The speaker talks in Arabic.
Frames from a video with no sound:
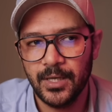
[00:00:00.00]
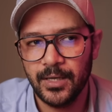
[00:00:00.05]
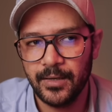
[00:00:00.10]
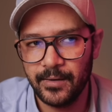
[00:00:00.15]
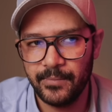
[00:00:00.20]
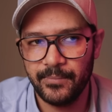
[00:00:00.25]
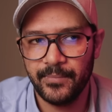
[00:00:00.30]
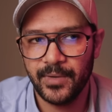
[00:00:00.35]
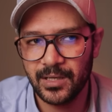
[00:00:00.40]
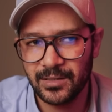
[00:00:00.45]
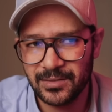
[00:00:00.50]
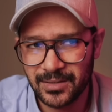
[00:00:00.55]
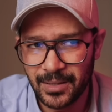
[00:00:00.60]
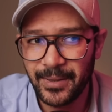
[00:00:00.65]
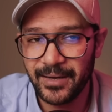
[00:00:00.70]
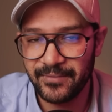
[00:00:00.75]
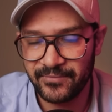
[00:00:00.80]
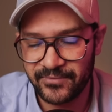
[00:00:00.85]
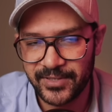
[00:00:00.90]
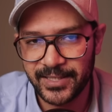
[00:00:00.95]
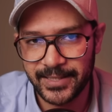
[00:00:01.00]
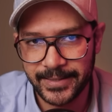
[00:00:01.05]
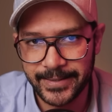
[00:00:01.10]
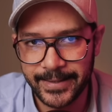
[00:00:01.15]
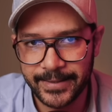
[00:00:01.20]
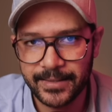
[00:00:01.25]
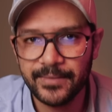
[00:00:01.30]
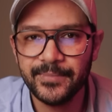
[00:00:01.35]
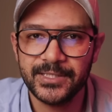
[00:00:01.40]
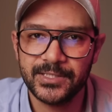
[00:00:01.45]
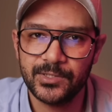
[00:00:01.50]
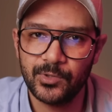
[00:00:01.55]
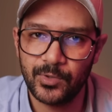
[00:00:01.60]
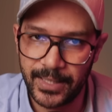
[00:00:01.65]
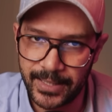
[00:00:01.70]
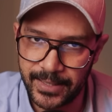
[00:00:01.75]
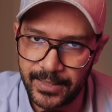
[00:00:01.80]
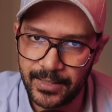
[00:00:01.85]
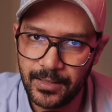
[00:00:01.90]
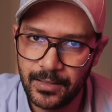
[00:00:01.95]
للمجر طبعا في يعني بس
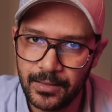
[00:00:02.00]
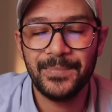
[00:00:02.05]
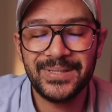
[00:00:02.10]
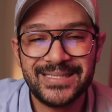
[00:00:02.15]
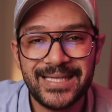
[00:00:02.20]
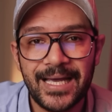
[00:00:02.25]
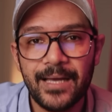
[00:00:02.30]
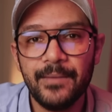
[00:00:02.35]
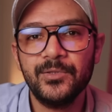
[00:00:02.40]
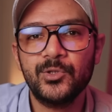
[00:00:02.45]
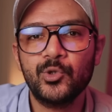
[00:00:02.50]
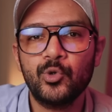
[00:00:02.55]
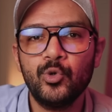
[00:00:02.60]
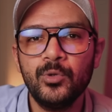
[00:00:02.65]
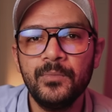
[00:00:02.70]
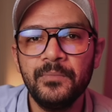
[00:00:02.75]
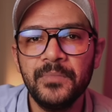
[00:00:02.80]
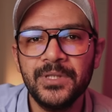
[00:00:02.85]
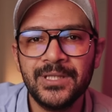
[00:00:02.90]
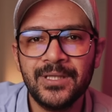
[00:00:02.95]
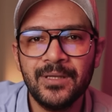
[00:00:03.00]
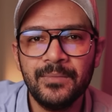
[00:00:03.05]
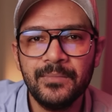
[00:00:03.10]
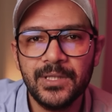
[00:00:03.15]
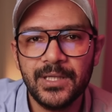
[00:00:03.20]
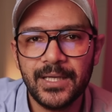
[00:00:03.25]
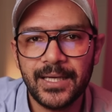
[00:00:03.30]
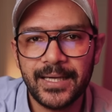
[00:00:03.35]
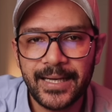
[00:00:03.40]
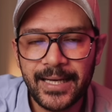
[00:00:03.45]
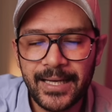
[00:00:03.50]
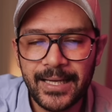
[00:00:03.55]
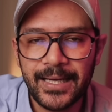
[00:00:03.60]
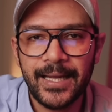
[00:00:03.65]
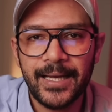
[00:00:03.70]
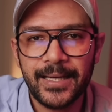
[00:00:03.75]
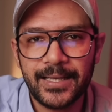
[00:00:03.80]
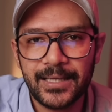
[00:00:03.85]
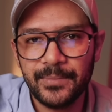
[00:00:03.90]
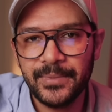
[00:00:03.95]
قليل بس هي بتكون من ضمن
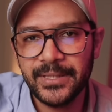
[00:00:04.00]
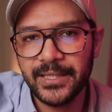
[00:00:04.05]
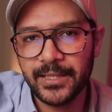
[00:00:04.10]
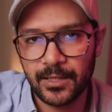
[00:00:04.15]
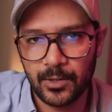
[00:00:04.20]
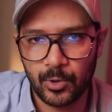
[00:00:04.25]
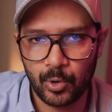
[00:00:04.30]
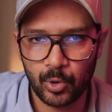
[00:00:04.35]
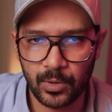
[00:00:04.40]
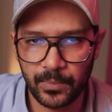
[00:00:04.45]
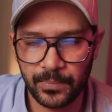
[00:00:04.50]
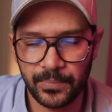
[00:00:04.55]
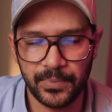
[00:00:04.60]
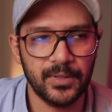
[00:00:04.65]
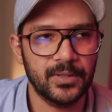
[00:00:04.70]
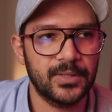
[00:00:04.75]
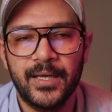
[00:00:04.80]
رحله كبيره لاوروبا